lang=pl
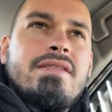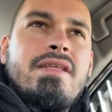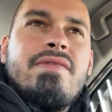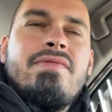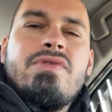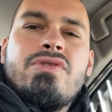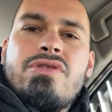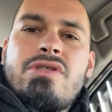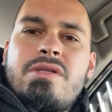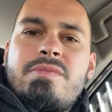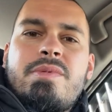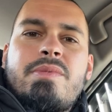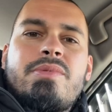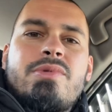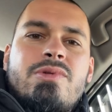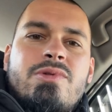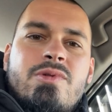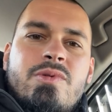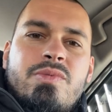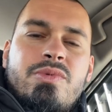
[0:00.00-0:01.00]
Najwyżej po
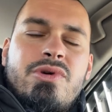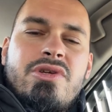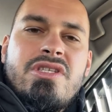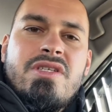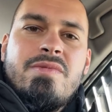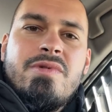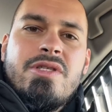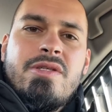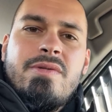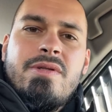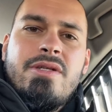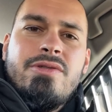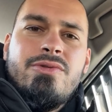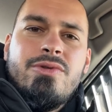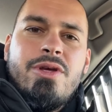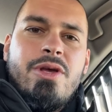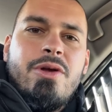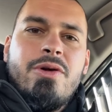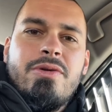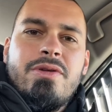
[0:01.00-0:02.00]
prostu pojedziemy sobie na
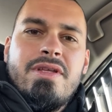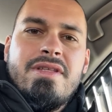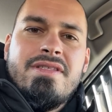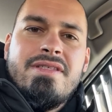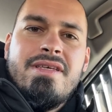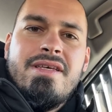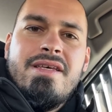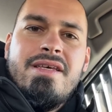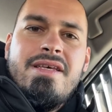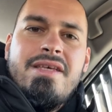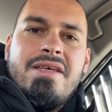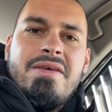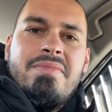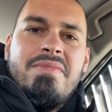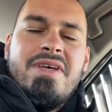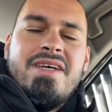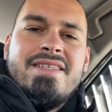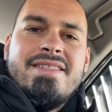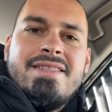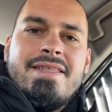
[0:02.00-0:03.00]
drugi koniec
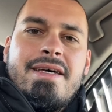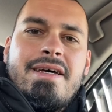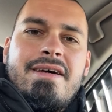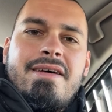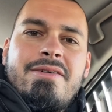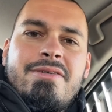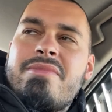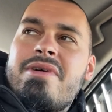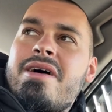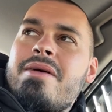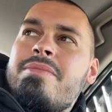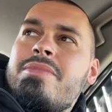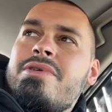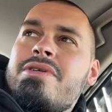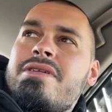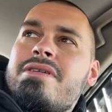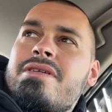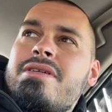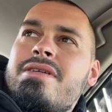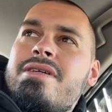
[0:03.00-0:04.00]
miasta,
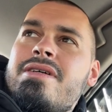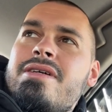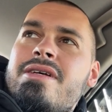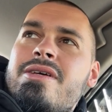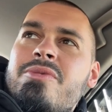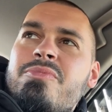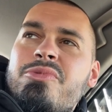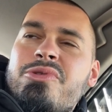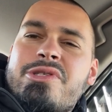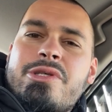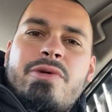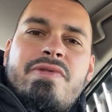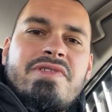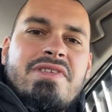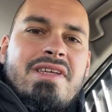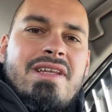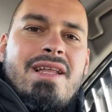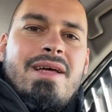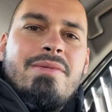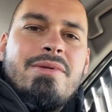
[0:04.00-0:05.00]
aby
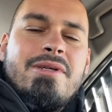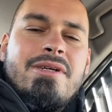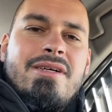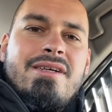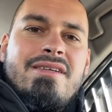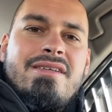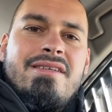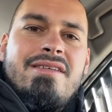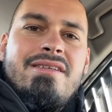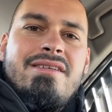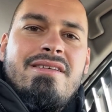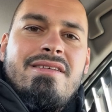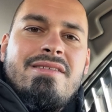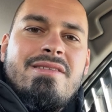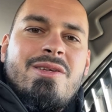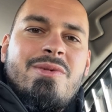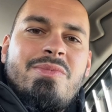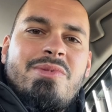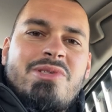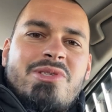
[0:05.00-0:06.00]
pocałować klamkę i, i
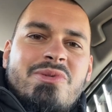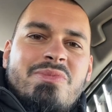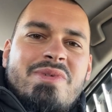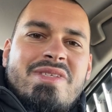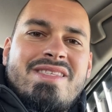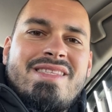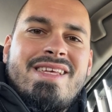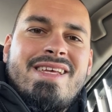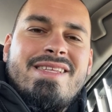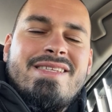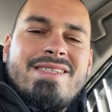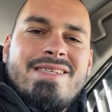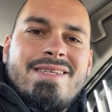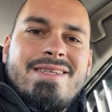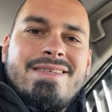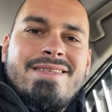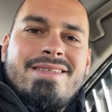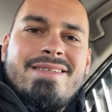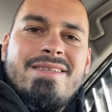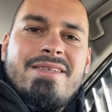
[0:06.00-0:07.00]
zrobić sobie
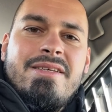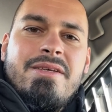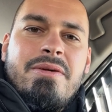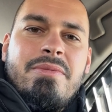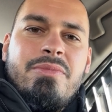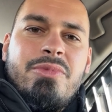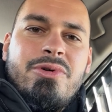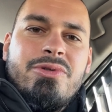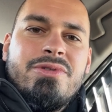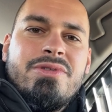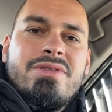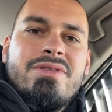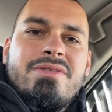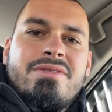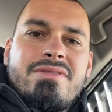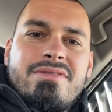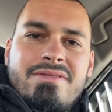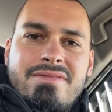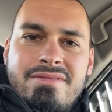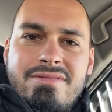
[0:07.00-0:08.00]
zdjęcie pod
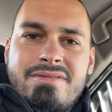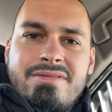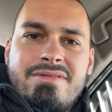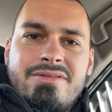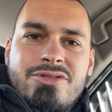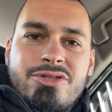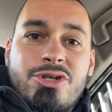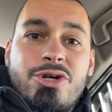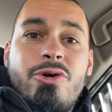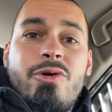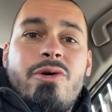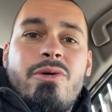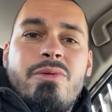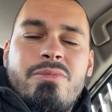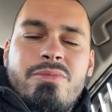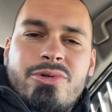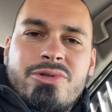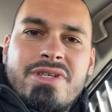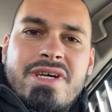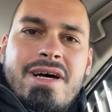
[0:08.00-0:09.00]

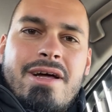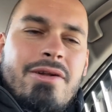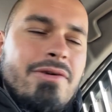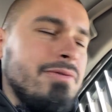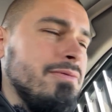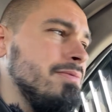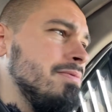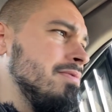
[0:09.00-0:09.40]
szkołą, pod halą.